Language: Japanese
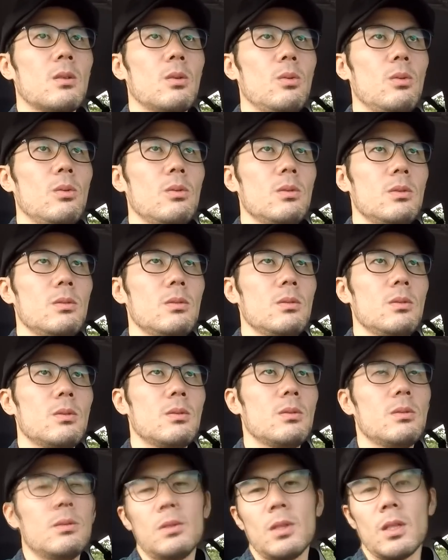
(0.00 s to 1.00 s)
どういう
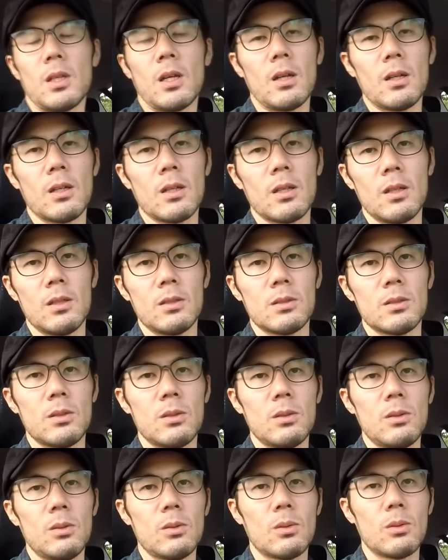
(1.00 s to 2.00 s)
ふうに関係
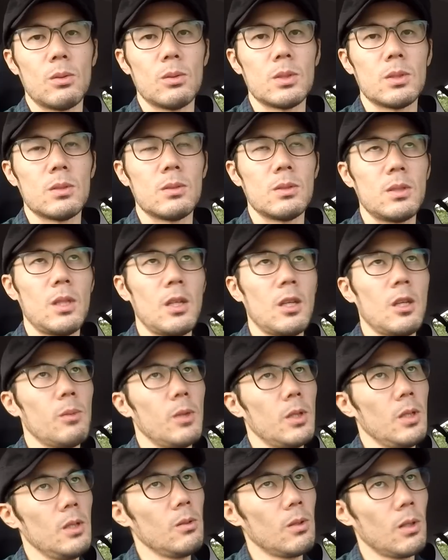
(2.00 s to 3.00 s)
性を構築していけ
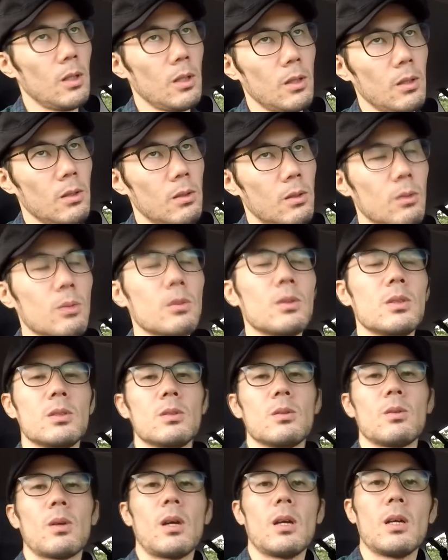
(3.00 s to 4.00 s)
ばいいのかなっていうふうに
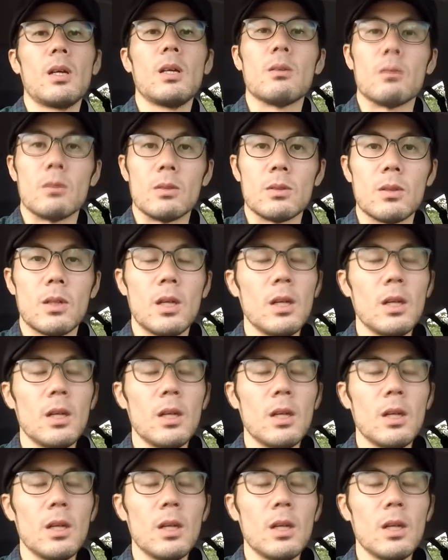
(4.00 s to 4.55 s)
ずっと考えるんですよ。